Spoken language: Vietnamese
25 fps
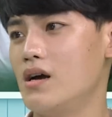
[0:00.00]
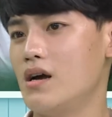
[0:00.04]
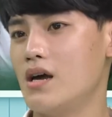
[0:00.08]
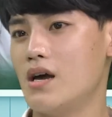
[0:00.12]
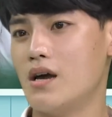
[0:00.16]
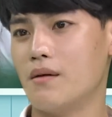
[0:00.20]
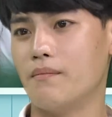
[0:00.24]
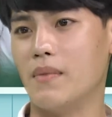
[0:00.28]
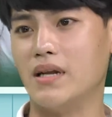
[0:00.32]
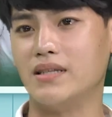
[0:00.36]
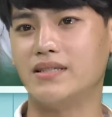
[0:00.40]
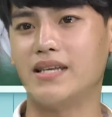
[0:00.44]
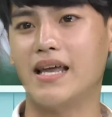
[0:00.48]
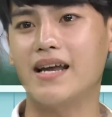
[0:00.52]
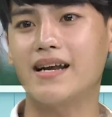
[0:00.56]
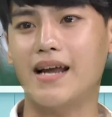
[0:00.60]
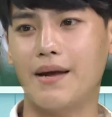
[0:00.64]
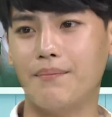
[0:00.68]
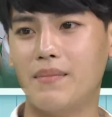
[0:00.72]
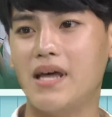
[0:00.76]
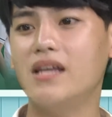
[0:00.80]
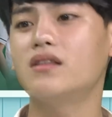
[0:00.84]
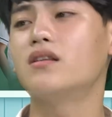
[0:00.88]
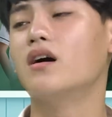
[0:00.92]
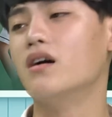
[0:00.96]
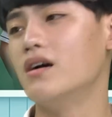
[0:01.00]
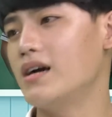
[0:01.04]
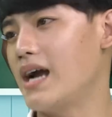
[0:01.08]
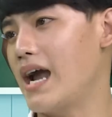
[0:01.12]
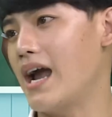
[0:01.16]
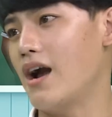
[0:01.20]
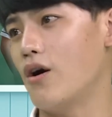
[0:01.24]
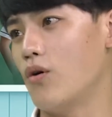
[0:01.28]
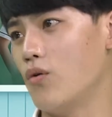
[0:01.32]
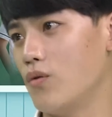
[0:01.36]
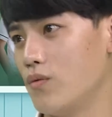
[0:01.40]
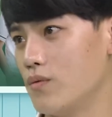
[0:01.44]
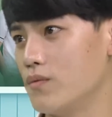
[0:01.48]
mình sẽ cảm thấy tự hào
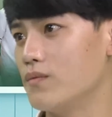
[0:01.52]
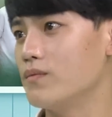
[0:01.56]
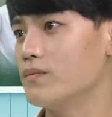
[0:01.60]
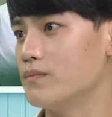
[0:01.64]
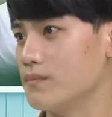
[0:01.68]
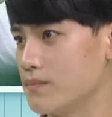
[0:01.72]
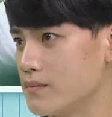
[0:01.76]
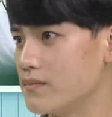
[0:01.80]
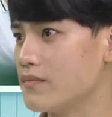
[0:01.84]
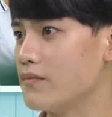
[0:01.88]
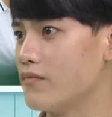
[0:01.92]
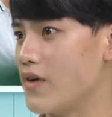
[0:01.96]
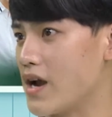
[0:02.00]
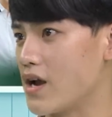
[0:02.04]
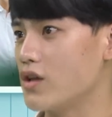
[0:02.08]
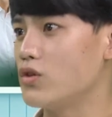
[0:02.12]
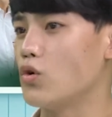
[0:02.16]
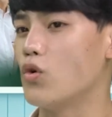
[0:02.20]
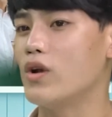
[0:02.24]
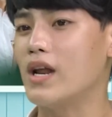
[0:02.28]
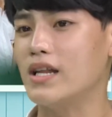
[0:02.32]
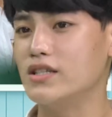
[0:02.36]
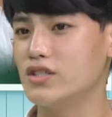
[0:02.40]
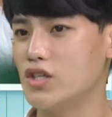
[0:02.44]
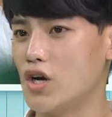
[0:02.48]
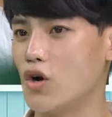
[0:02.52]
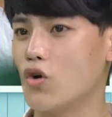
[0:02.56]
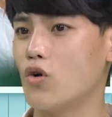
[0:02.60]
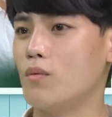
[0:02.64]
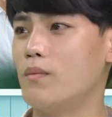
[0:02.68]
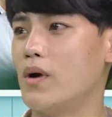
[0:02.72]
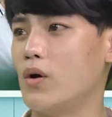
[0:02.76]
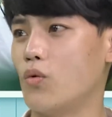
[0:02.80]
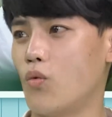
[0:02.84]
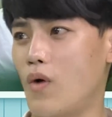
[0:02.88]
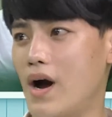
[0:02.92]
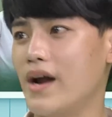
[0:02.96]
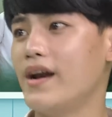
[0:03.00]
về cái tuổi thanh xuân của mình
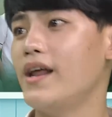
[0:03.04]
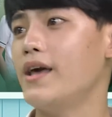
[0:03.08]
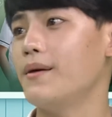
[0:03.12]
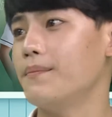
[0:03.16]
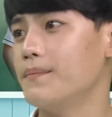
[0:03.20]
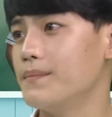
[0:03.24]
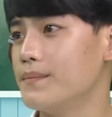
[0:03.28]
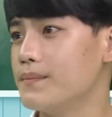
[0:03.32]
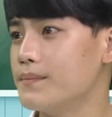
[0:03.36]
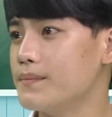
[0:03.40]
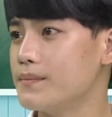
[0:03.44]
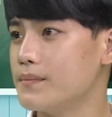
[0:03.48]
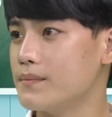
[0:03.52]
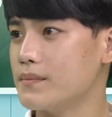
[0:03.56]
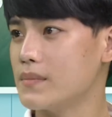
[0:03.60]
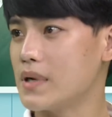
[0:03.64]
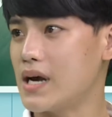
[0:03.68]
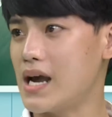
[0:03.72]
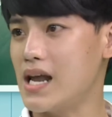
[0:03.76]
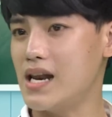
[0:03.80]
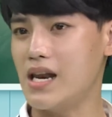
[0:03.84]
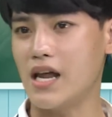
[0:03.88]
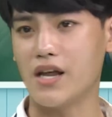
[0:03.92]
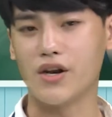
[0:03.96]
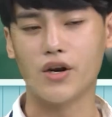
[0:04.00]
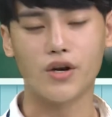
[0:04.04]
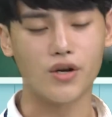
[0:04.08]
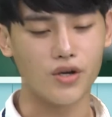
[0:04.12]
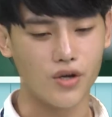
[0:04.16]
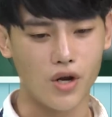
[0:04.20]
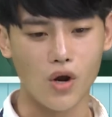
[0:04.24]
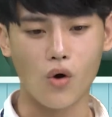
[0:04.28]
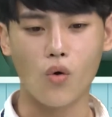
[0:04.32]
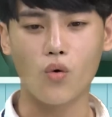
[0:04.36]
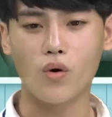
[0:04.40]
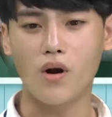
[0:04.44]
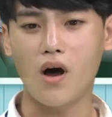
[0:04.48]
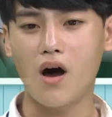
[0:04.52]
quá đẹp hay là
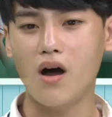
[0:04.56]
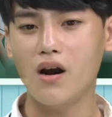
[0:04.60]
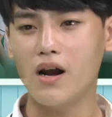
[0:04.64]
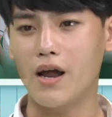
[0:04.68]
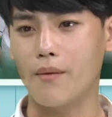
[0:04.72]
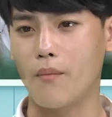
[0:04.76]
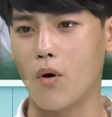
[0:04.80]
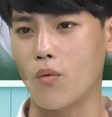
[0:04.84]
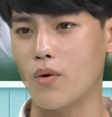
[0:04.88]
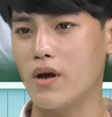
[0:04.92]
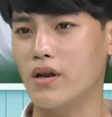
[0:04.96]
dù đó là một cái